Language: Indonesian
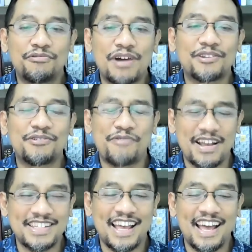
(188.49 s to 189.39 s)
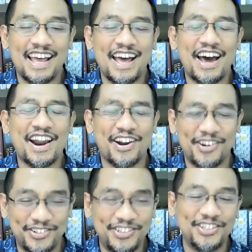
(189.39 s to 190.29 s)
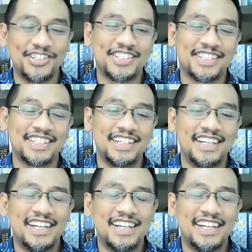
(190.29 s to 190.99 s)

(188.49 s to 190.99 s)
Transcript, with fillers: kuat kuasa Roh Kudus.